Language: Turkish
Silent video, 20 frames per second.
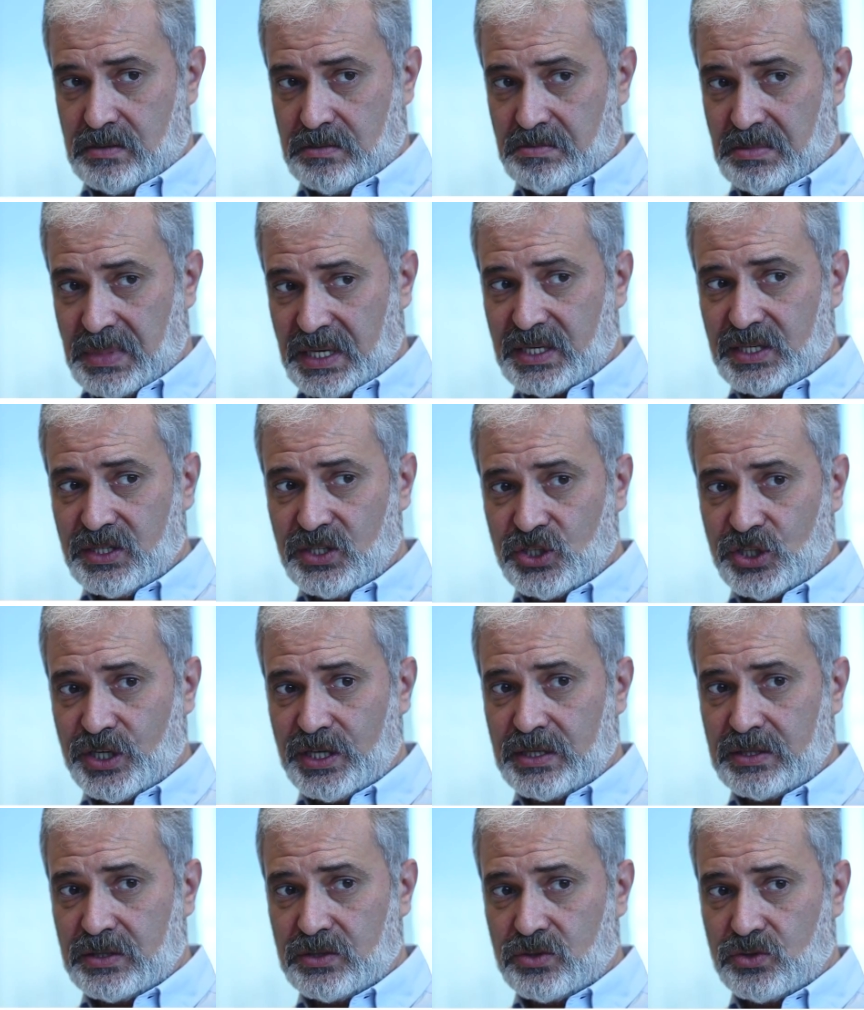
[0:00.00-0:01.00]

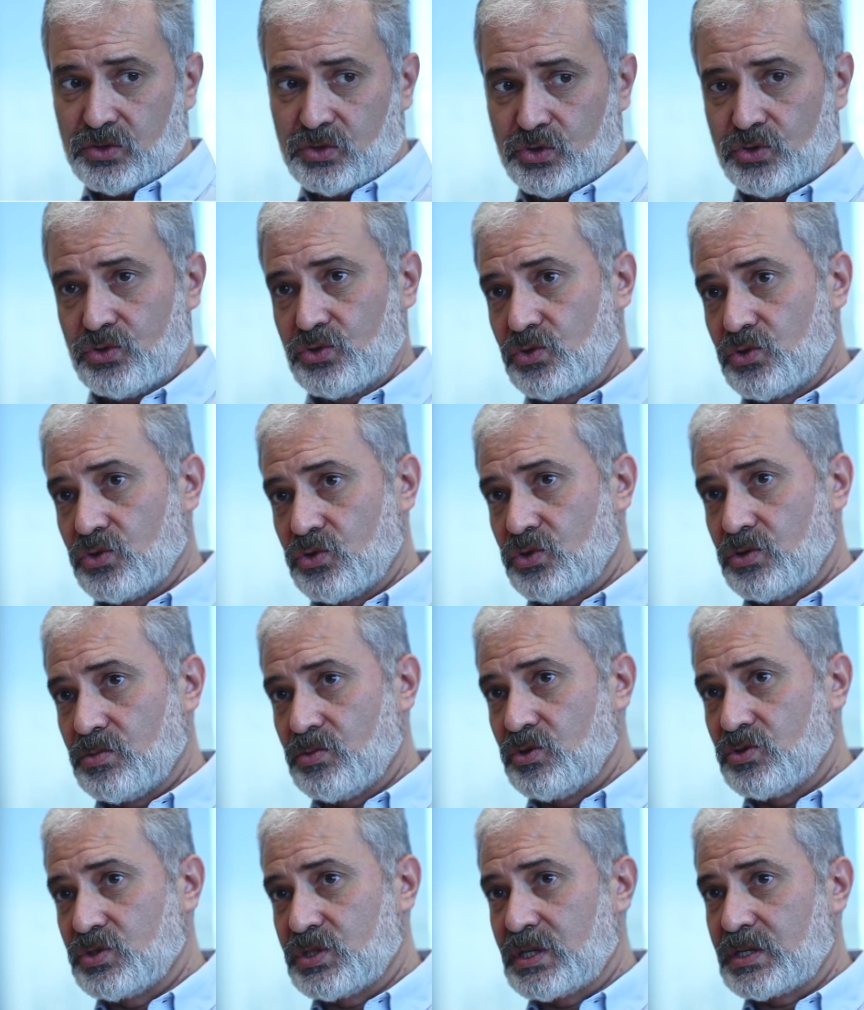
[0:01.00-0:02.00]
bakınca şunu görüyorum
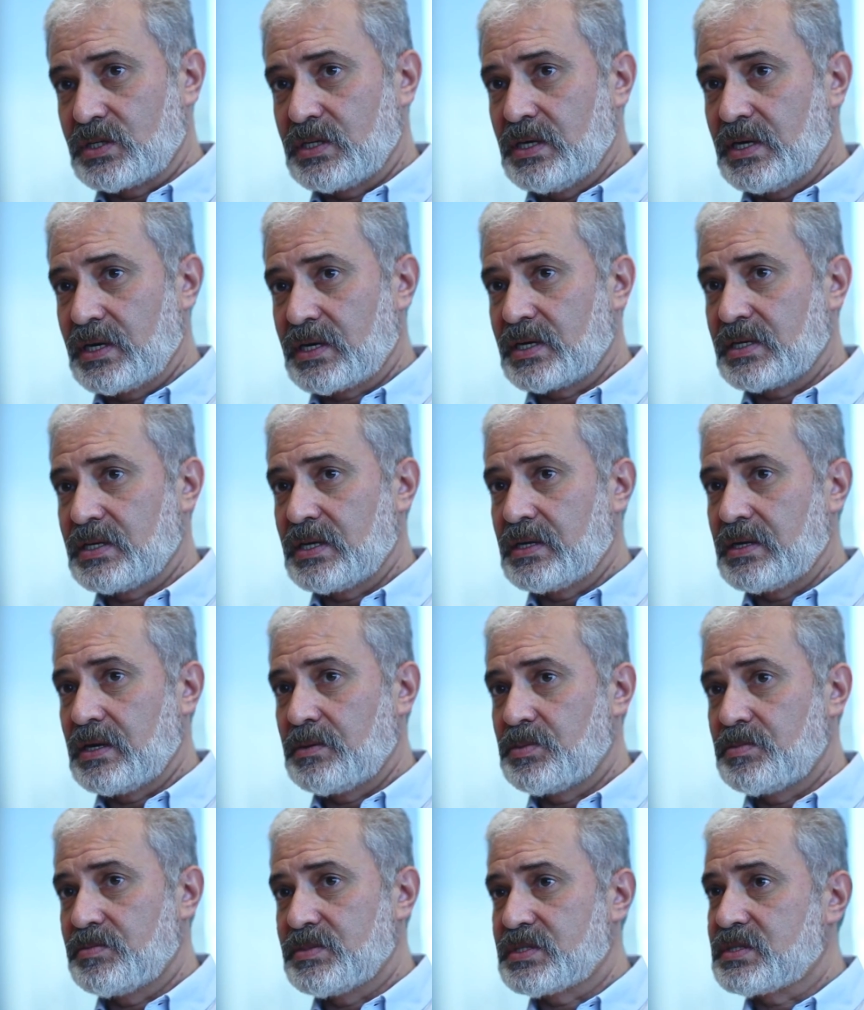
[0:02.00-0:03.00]
öncelikle. Hakikaten
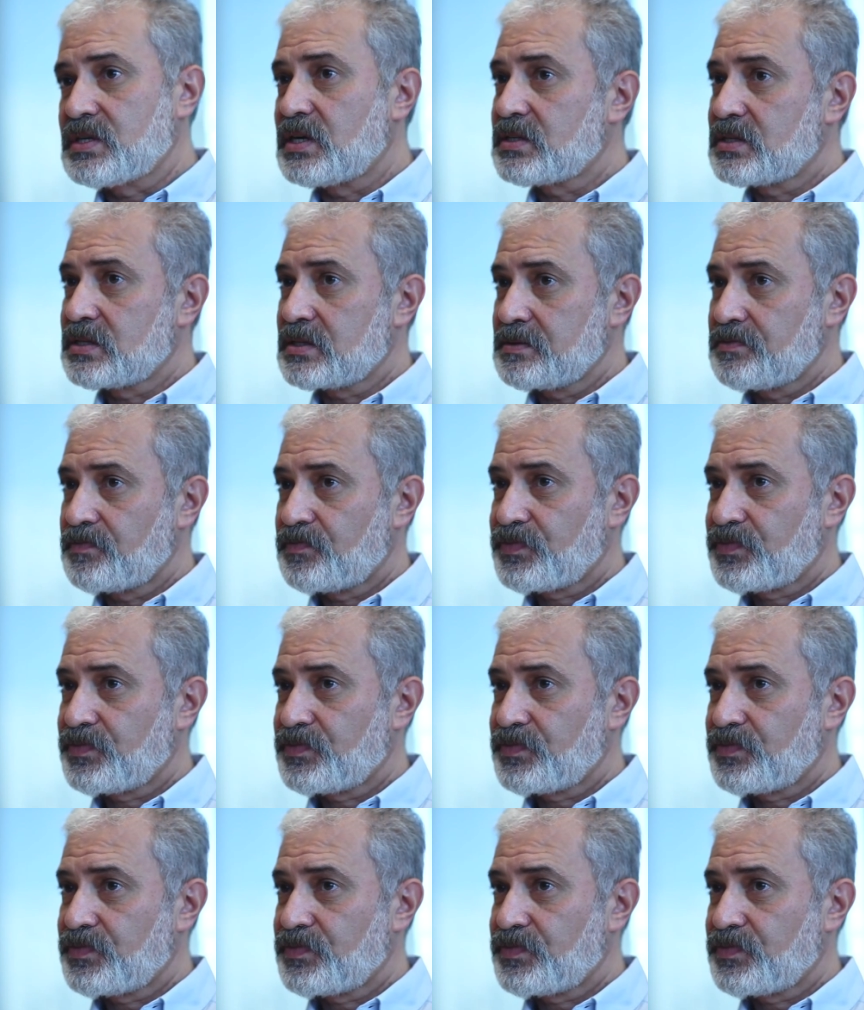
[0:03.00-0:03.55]
hepimizin artık